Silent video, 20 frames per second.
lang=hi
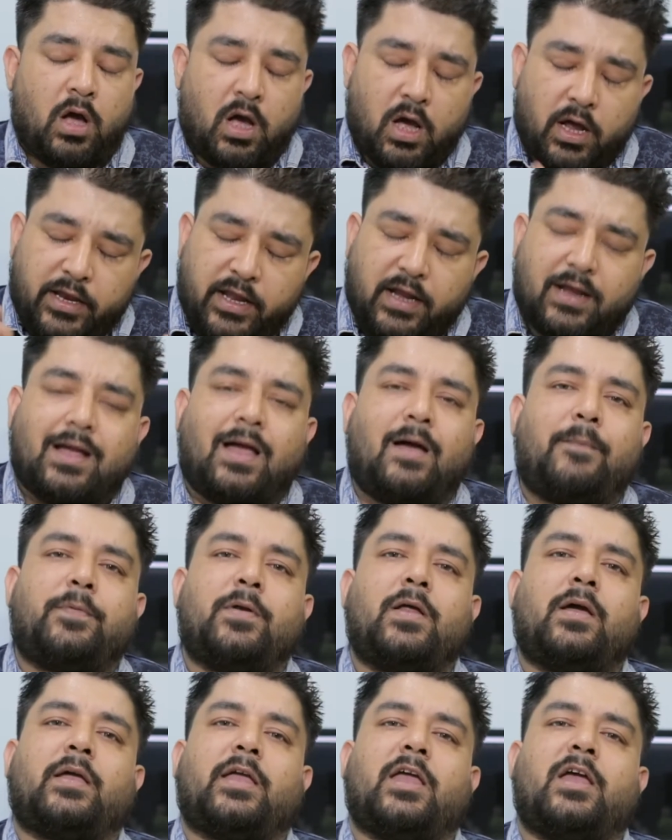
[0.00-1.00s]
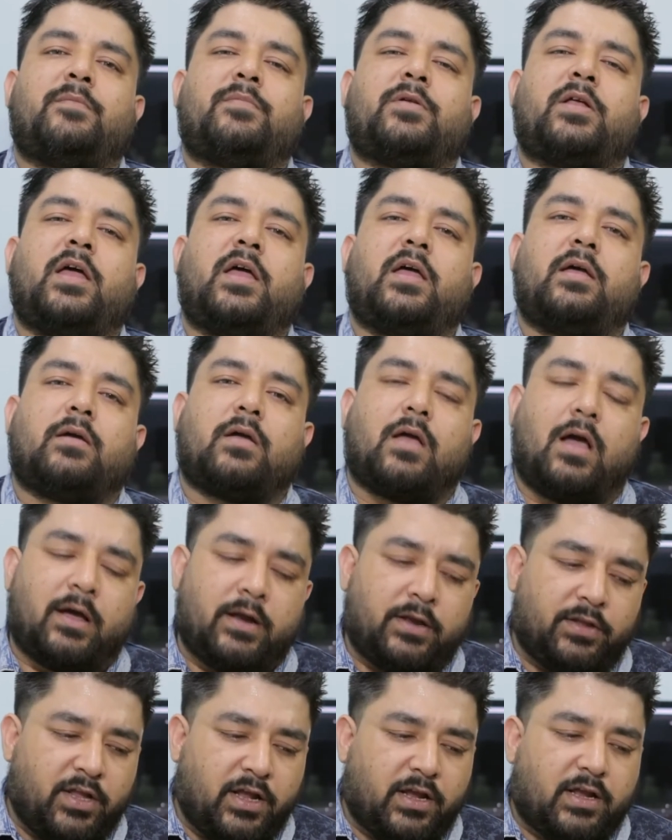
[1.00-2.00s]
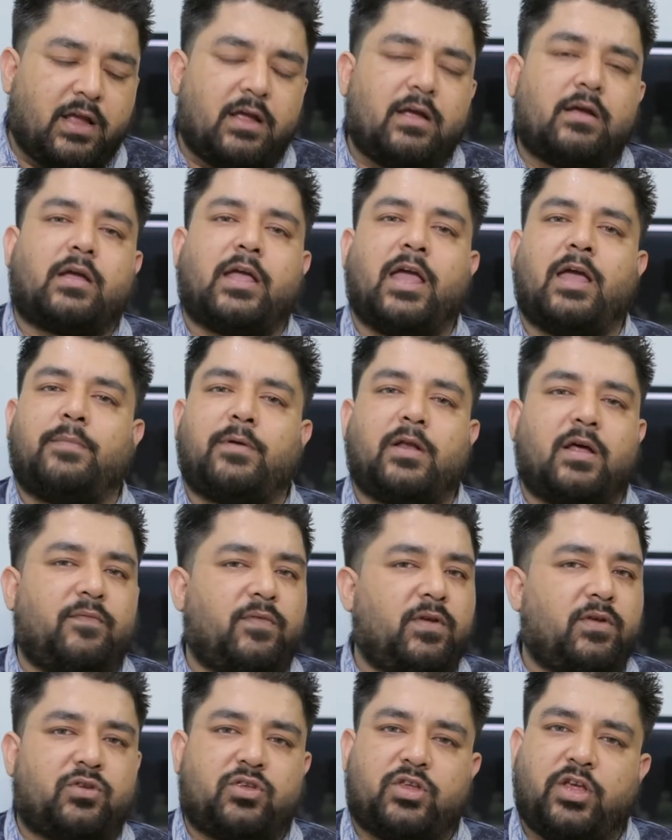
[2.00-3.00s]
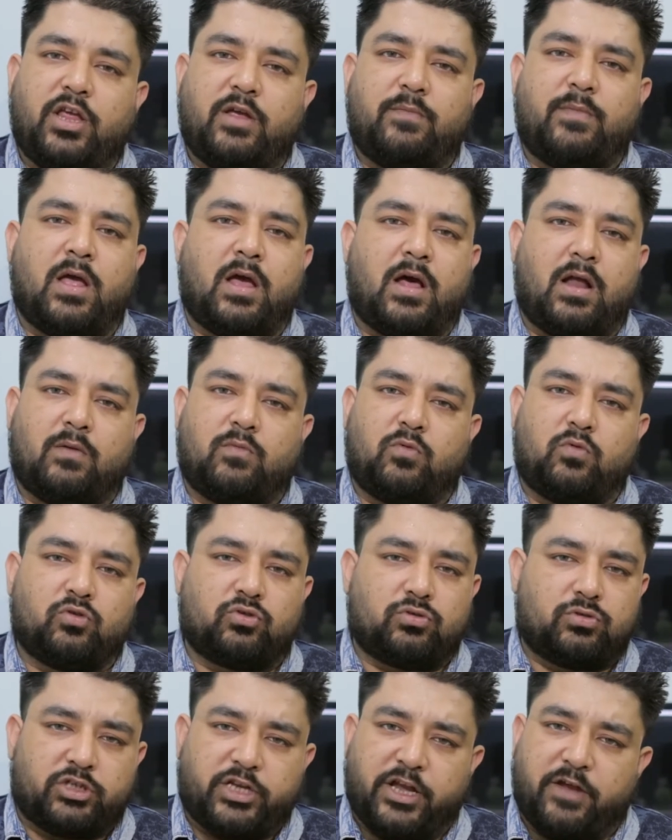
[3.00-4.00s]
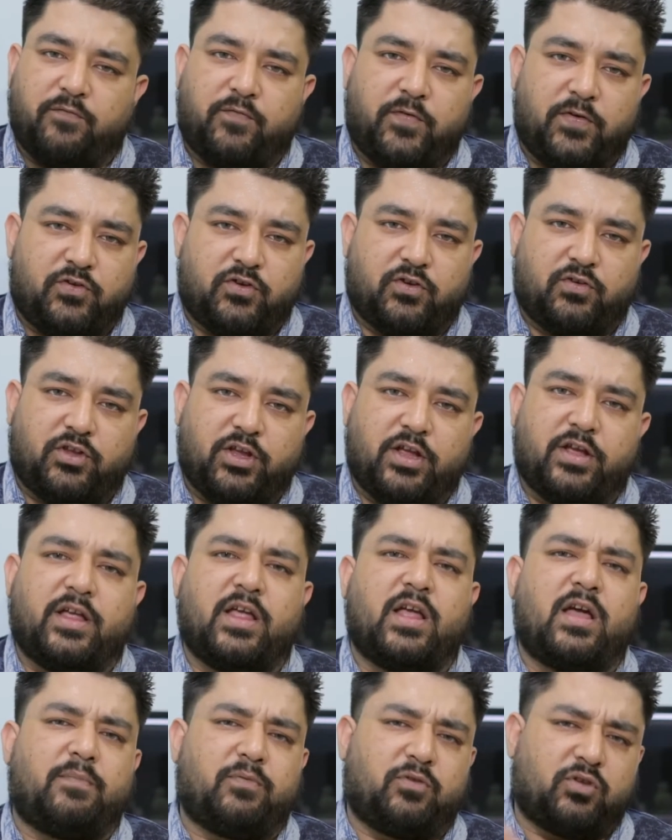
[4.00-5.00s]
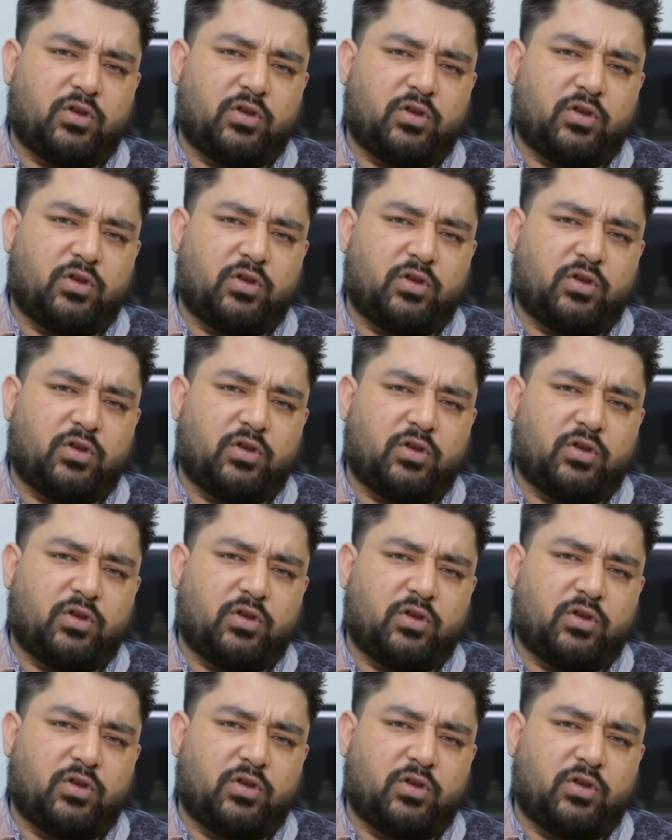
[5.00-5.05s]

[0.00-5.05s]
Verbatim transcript: हर एक का अपना कैमरा है अगर देखें कैमरा भी सेम है ऑलमोस्ट सेम फीचर्स दिए गए हैं आप